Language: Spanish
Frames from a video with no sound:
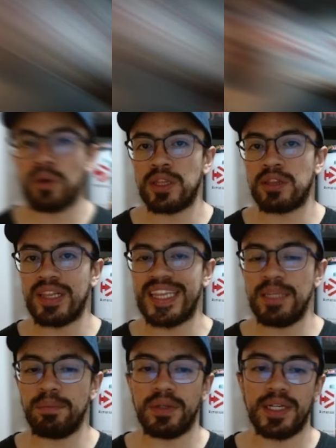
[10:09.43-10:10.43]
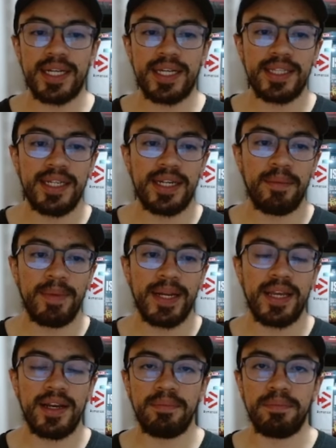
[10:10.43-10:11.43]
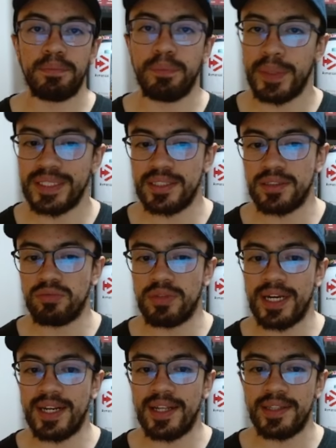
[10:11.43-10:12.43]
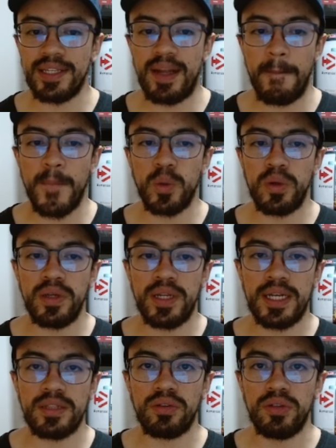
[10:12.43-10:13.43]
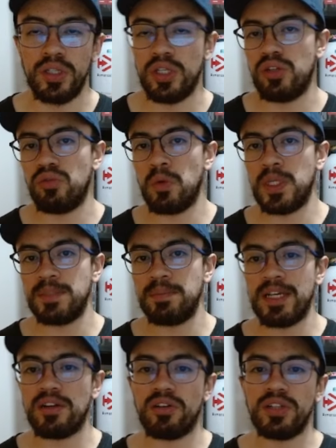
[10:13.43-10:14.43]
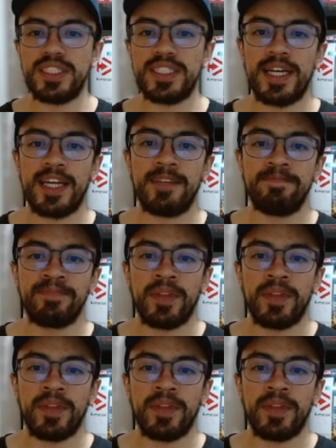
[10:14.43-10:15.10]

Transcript: En cuanto al tipo de creatina que maneja, pues es una creatina monohidrato, no es micronizada,